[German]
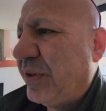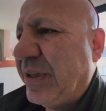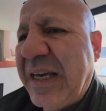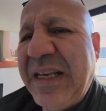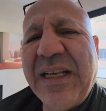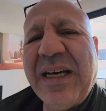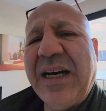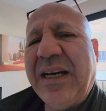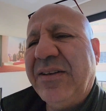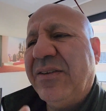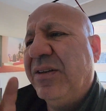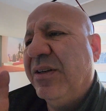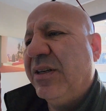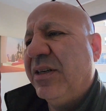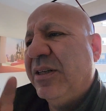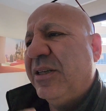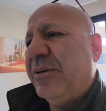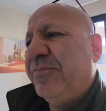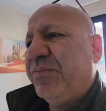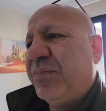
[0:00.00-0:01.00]
Jeder hat,
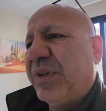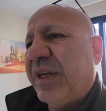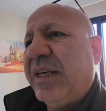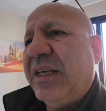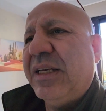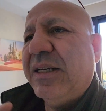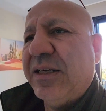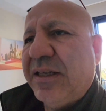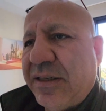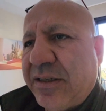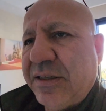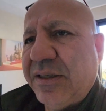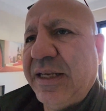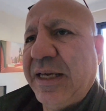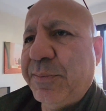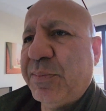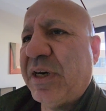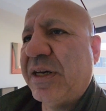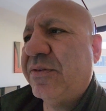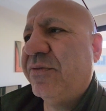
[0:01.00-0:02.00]
der hier
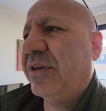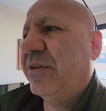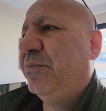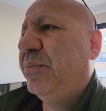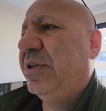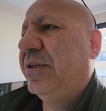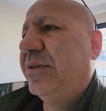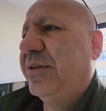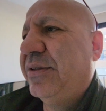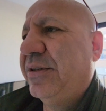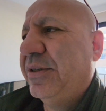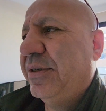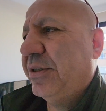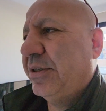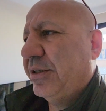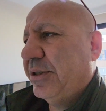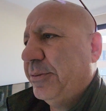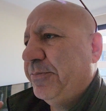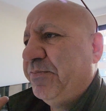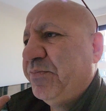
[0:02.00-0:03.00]
erlebt hat was mit
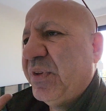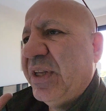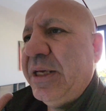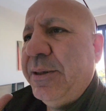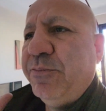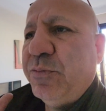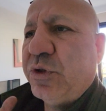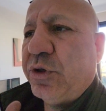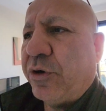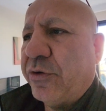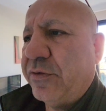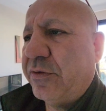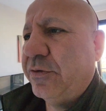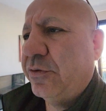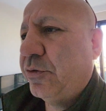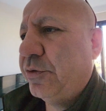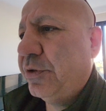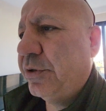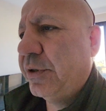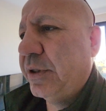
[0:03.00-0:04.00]
äh,
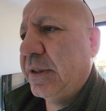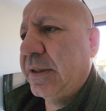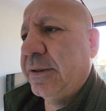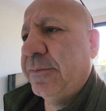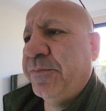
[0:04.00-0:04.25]
Nebenkosten und